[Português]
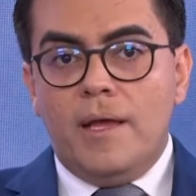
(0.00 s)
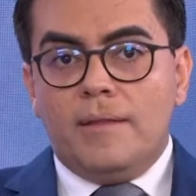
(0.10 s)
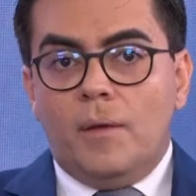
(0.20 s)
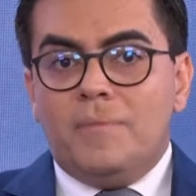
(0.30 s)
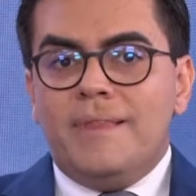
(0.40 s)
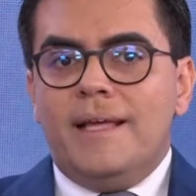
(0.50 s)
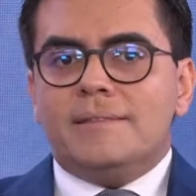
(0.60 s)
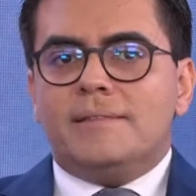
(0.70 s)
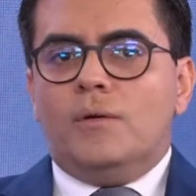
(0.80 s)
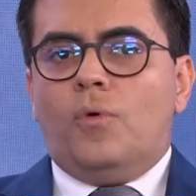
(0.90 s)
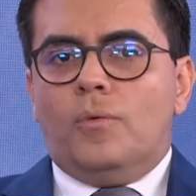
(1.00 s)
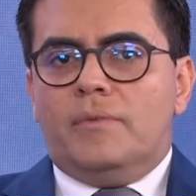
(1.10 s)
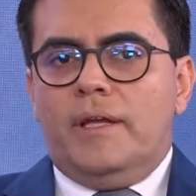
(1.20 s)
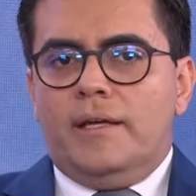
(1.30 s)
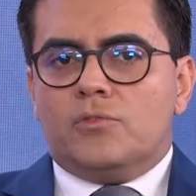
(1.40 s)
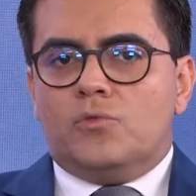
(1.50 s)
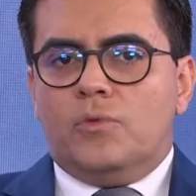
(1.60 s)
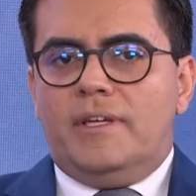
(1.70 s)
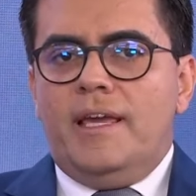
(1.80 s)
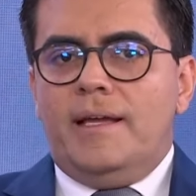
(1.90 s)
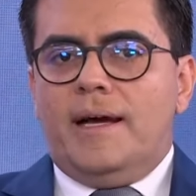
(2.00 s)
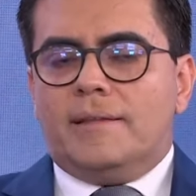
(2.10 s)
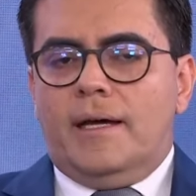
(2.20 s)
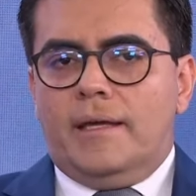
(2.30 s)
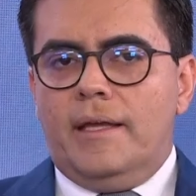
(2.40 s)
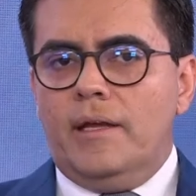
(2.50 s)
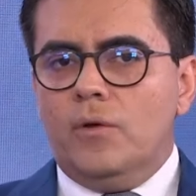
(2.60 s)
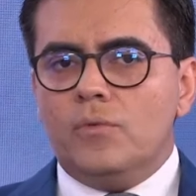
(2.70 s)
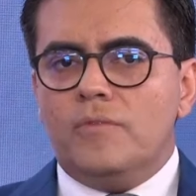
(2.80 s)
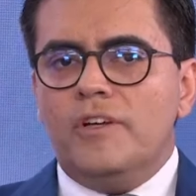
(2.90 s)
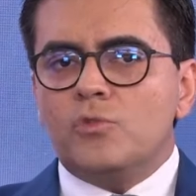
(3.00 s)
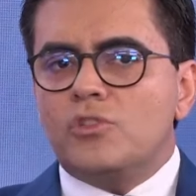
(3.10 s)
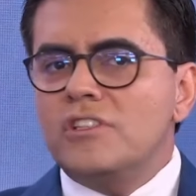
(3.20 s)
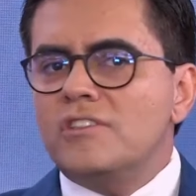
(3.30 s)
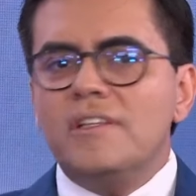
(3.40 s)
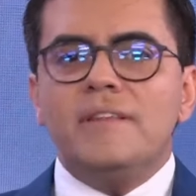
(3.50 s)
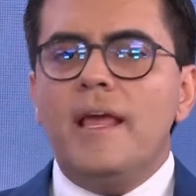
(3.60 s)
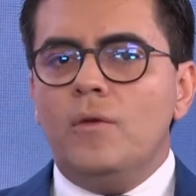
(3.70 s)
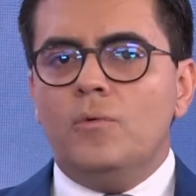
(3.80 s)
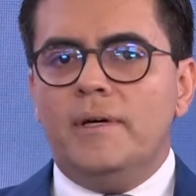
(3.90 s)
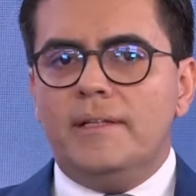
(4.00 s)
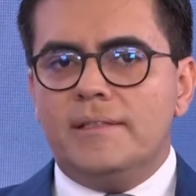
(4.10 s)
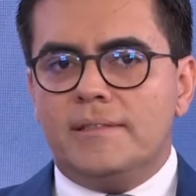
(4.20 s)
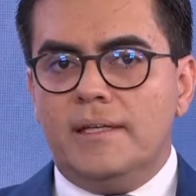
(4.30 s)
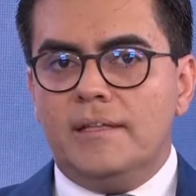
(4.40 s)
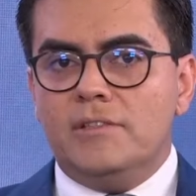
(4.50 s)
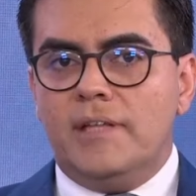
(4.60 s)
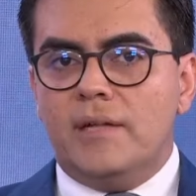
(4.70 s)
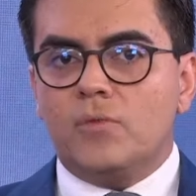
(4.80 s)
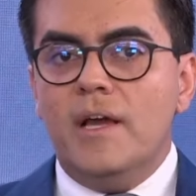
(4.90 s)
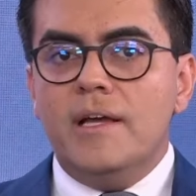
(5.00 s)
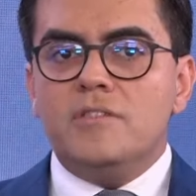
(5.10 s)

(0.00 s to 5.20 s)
Então, nesse contexto, Kim Kataguiri, eu não vejo chance nenhuma dele ser candidato.